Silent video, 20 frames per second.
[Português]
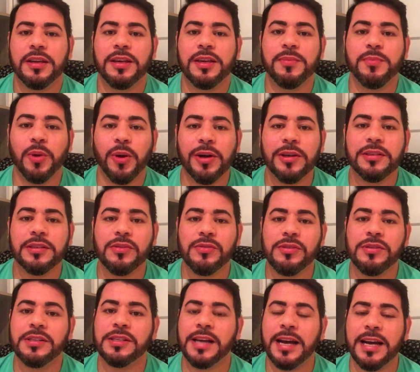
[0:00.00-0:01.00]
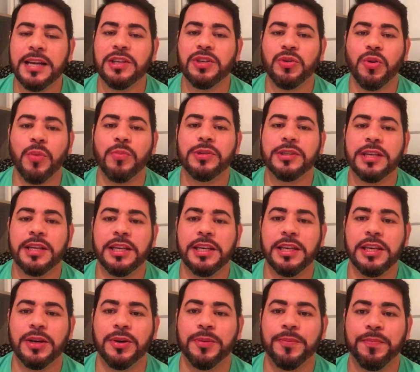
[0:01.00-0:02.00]
que mostra o design de como
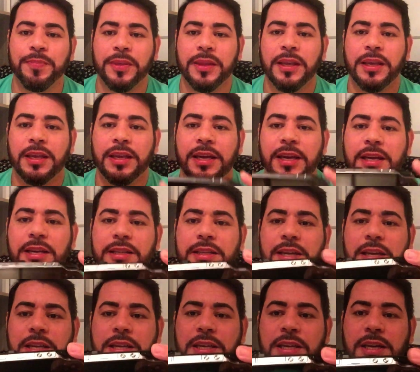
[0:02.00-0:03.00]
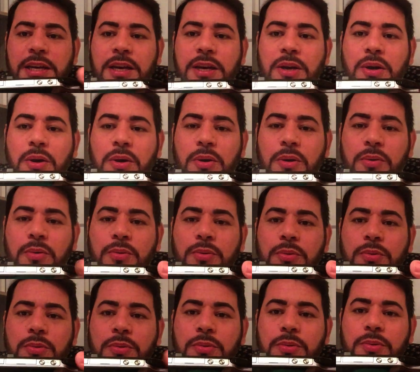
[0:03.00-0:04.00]
seria. Ele teria
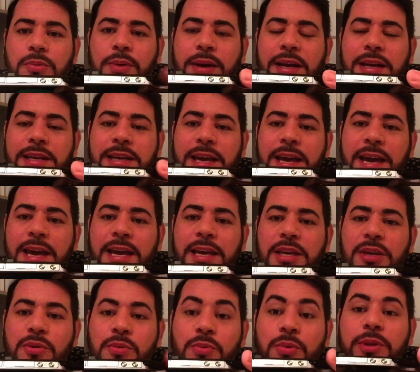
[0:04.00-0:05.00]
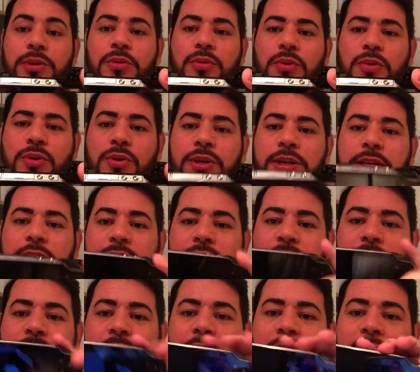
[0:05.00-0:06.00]
o LR1 e
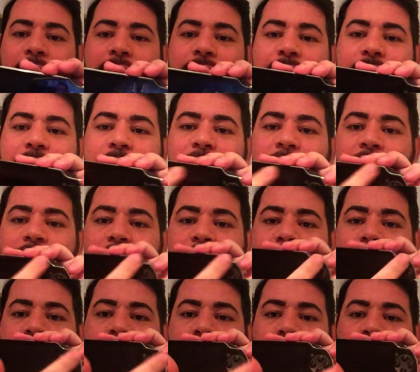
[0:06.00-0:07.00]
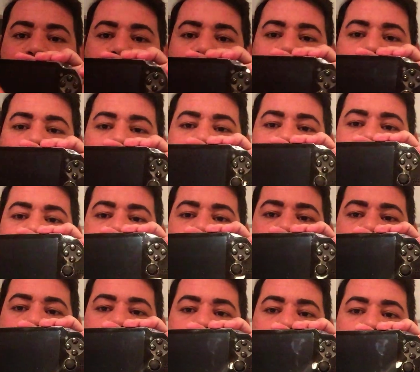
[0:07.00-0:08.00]
2, a tela seria toda de
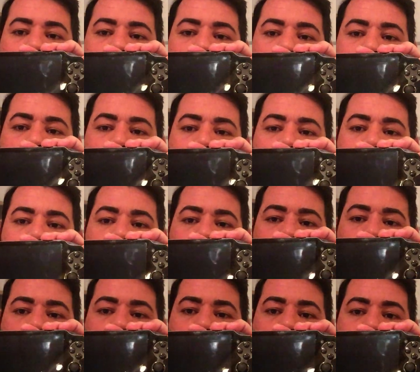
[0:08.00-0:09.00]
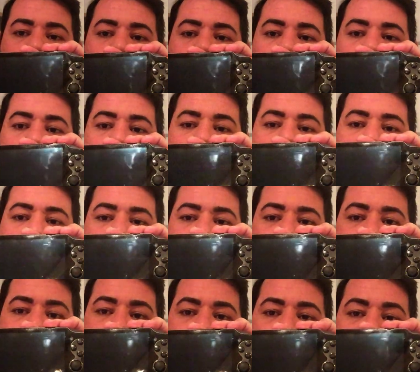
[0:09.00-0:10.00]
vidro, com
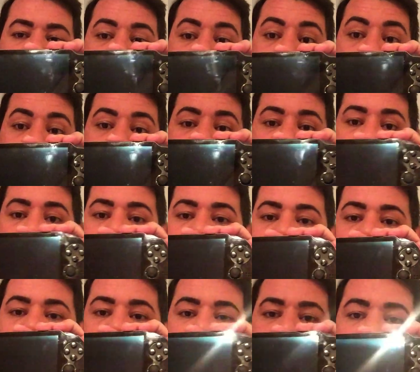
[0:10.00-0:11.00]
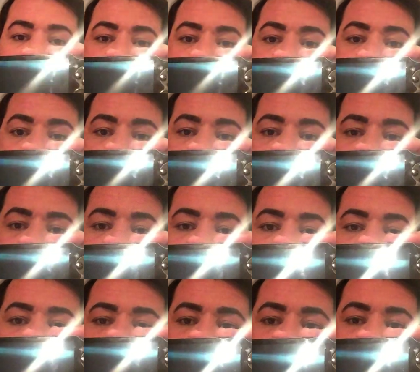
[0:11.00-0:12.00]
eh, essa parte pretinha aqui não teria,
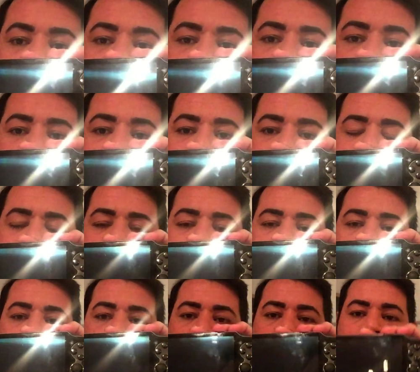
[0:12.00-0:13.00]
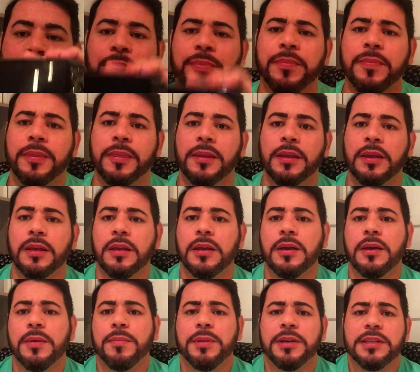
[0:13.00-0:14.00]
seria toda a tela.
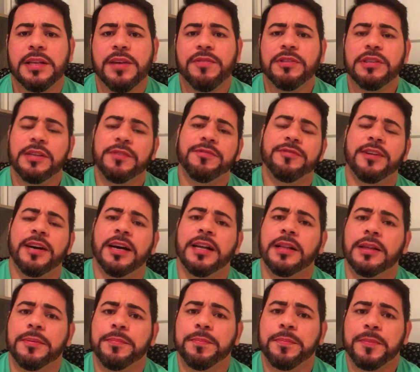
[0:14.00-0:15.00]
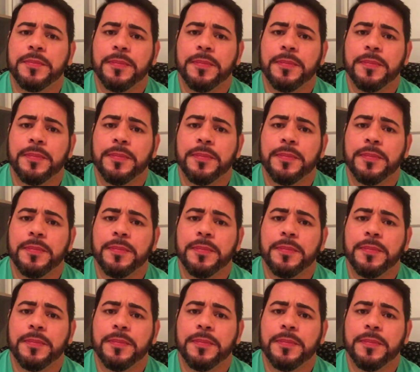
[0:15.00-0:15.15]
Mas daí você fala,